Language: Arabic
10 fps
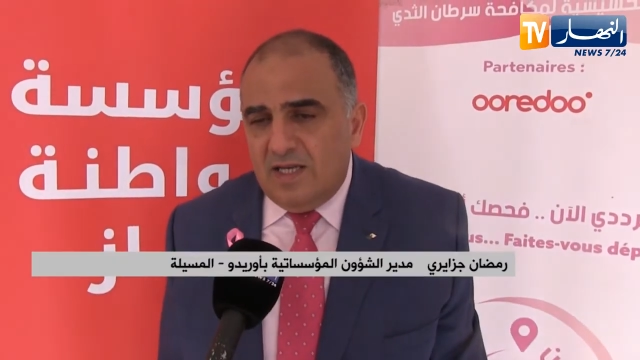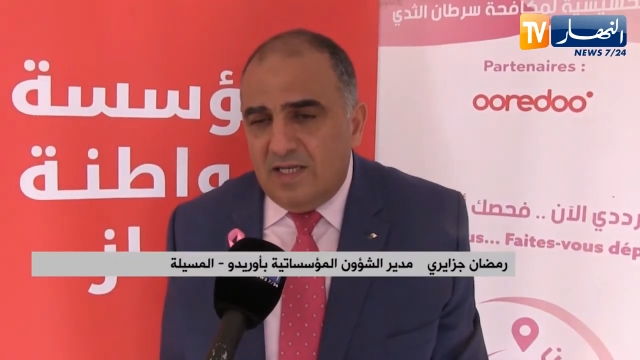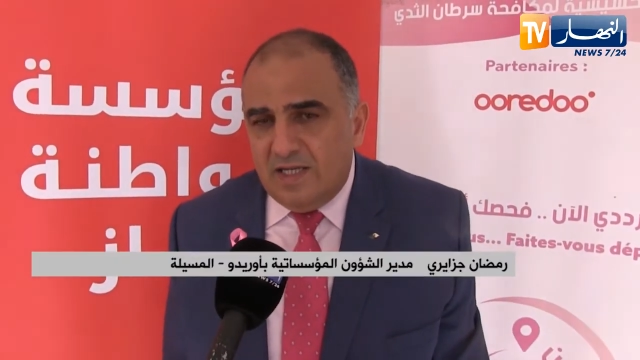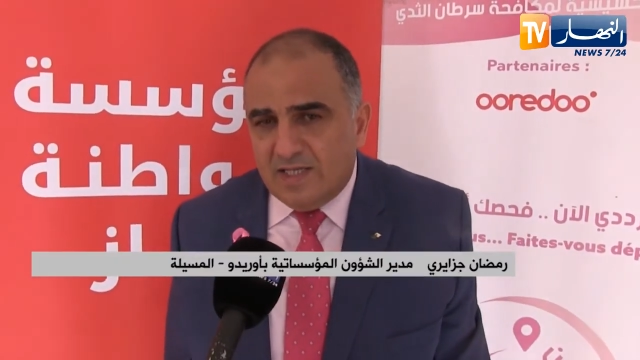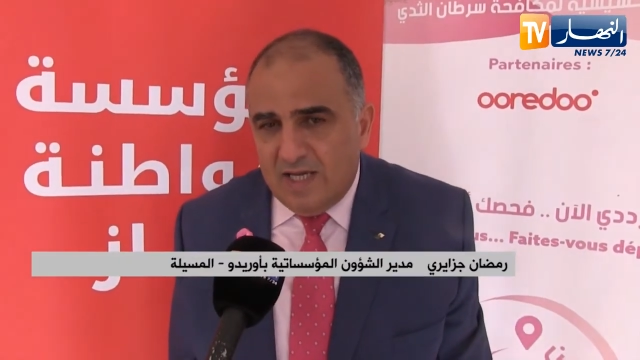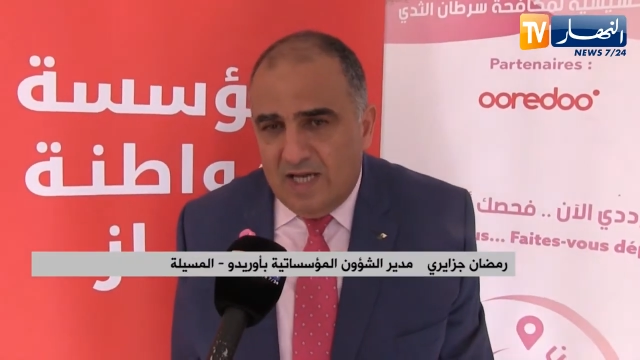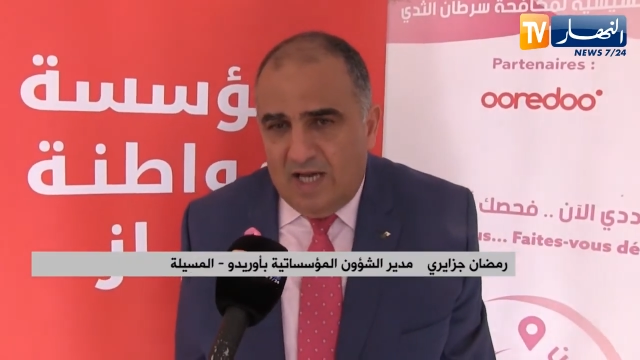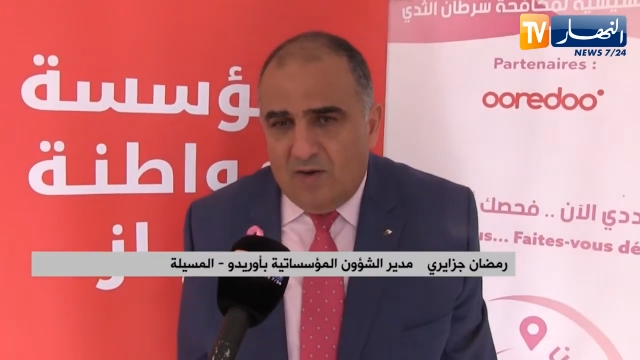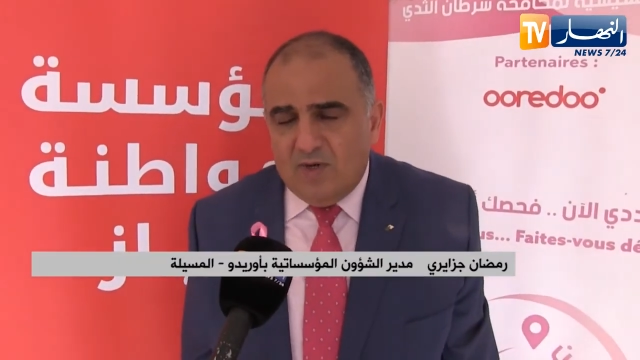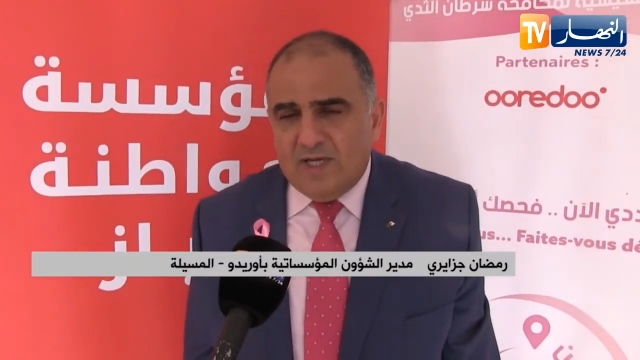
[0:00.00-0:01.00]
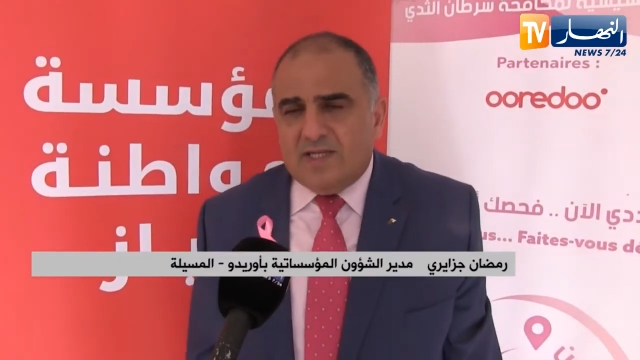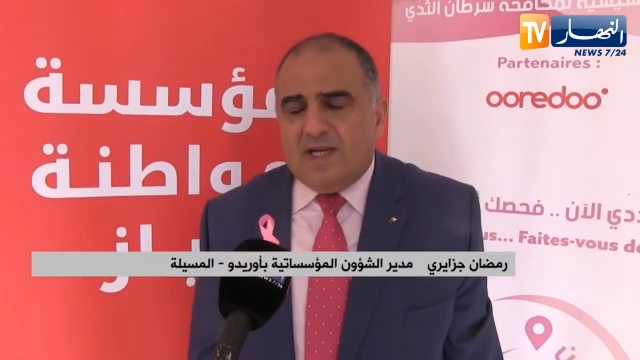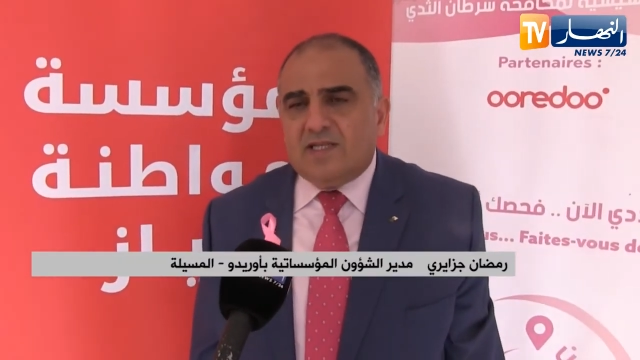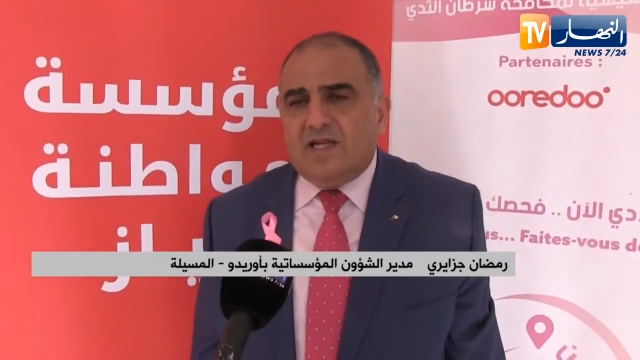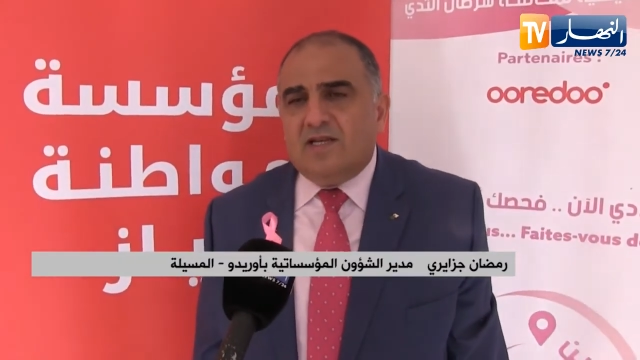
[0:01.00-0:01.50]
للنساء حول
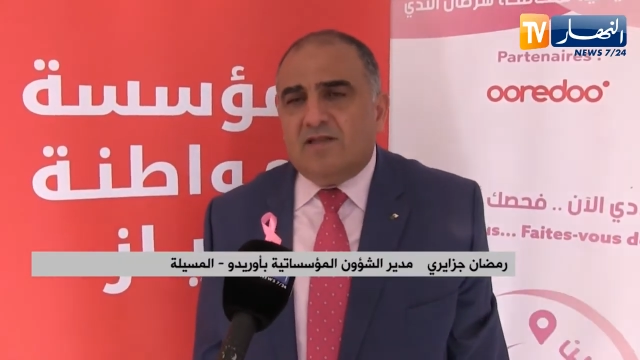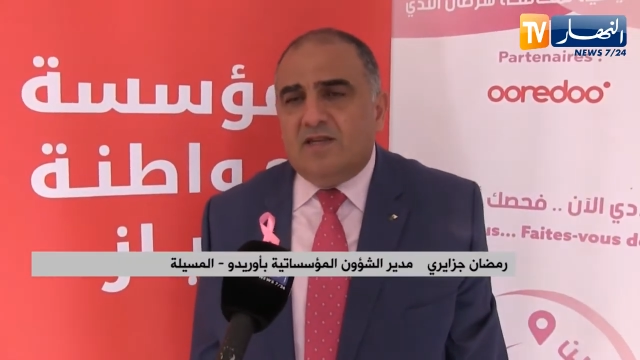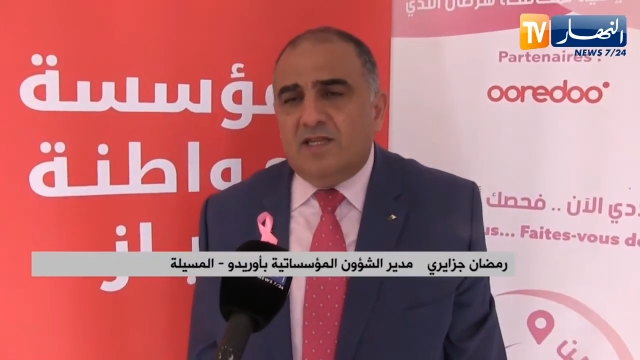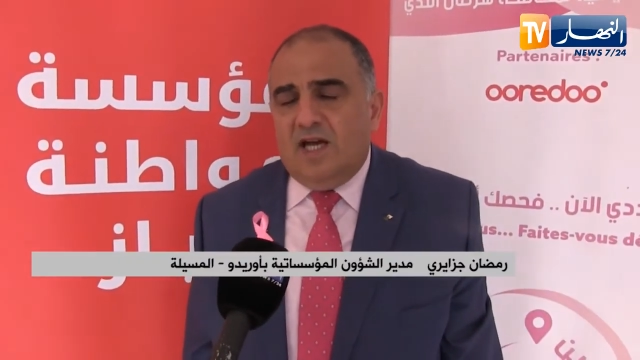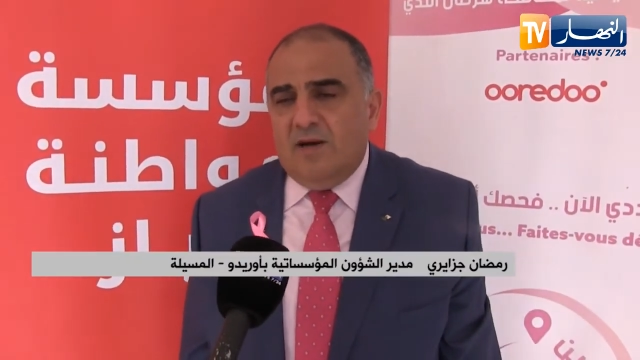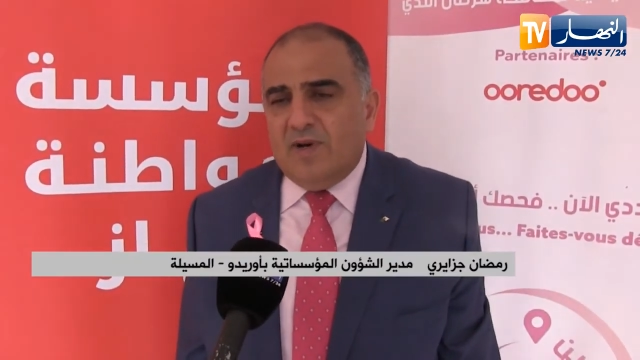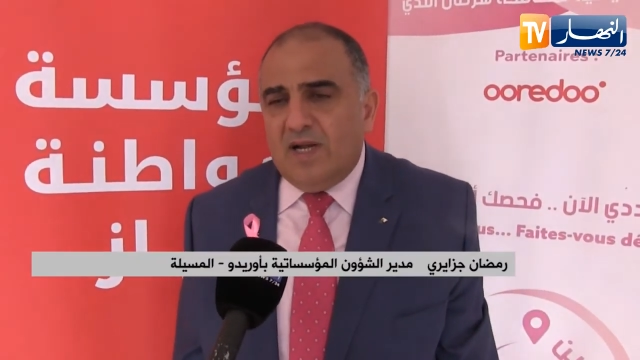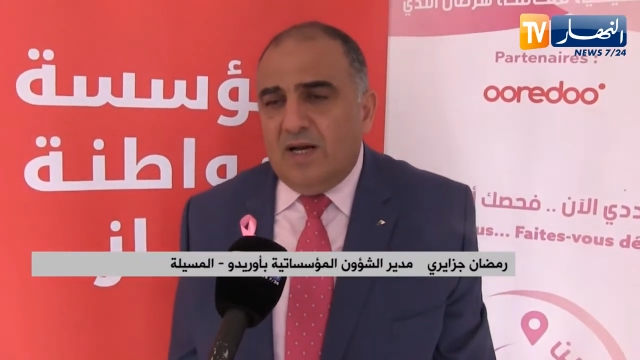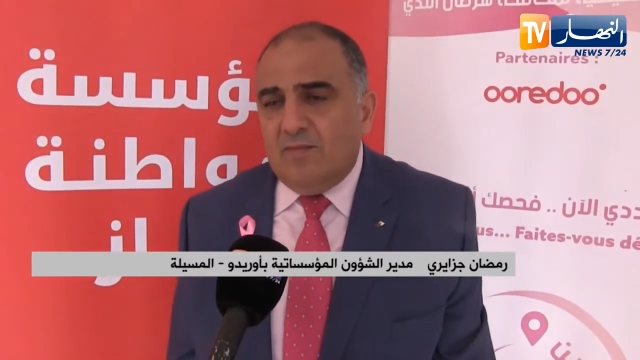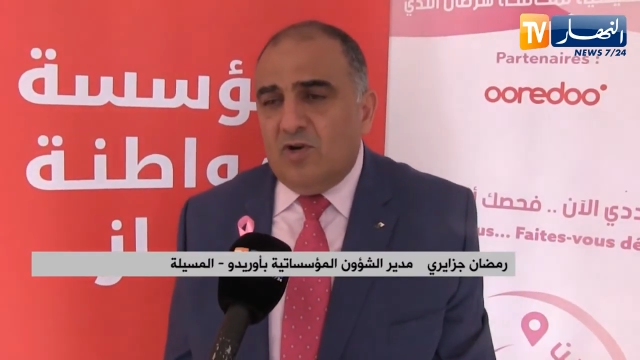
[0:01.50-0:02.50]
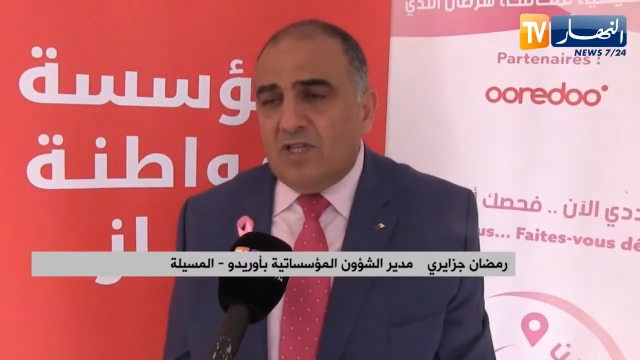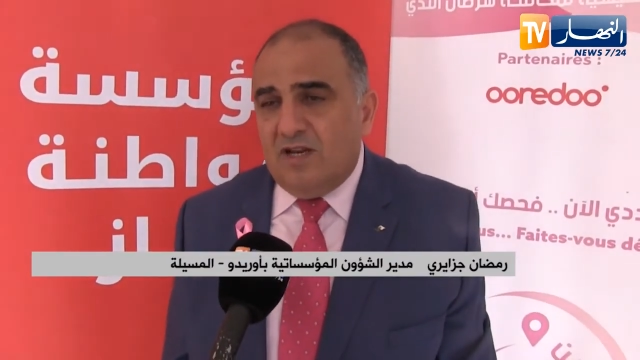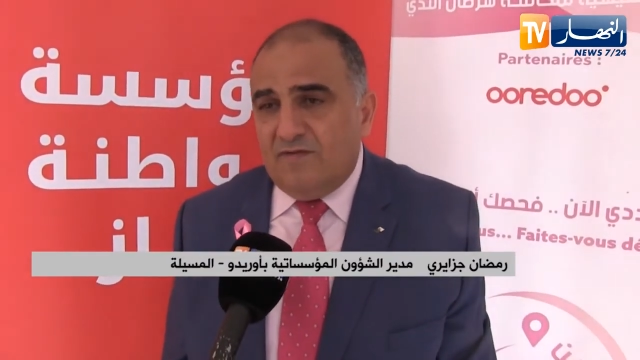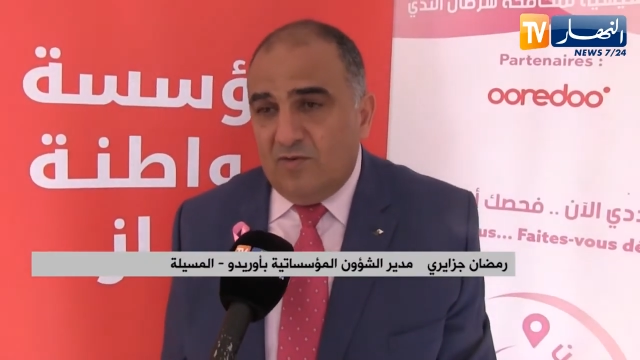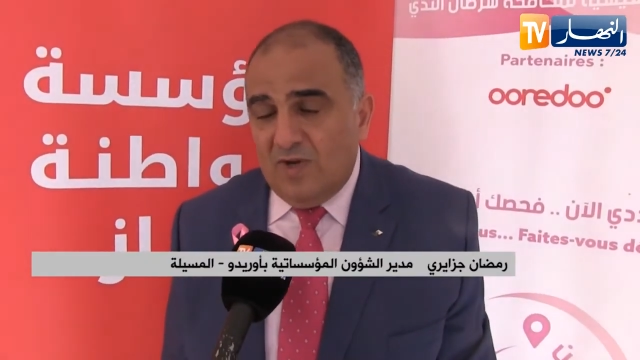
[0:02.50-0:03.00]
سرطان الثدي عبر
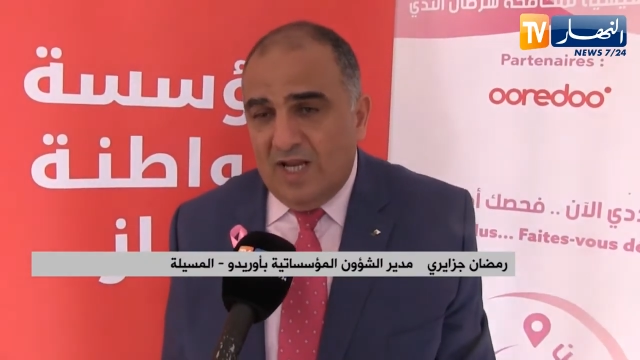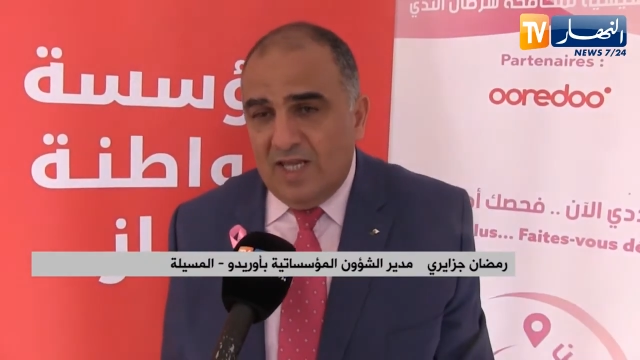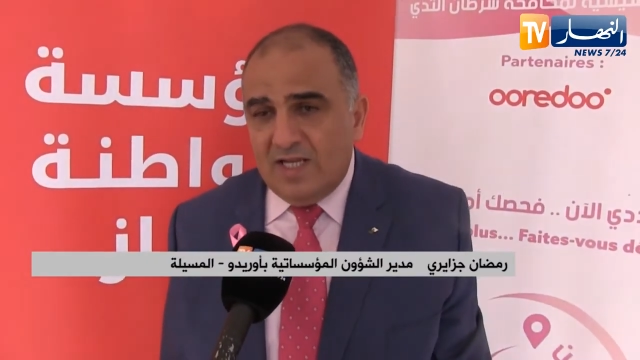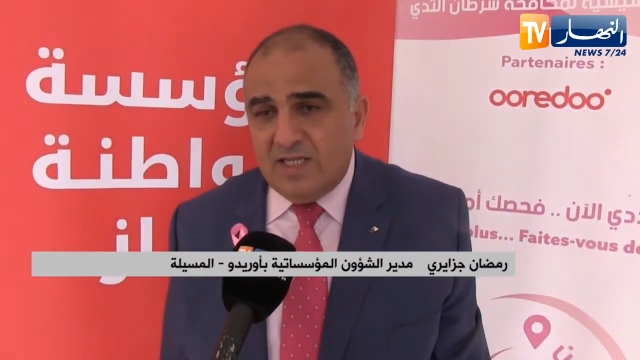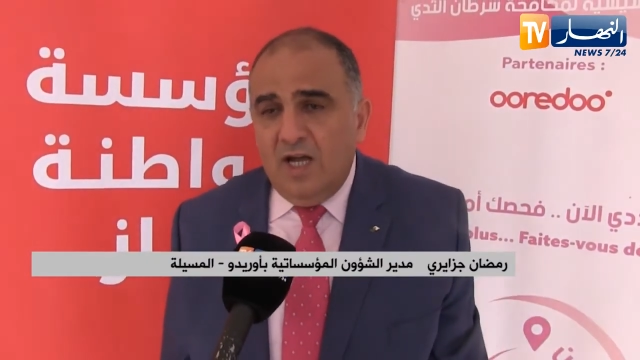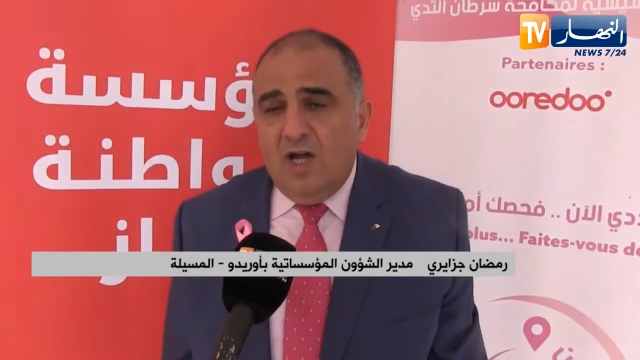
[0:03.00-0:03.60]
مختلف الولايات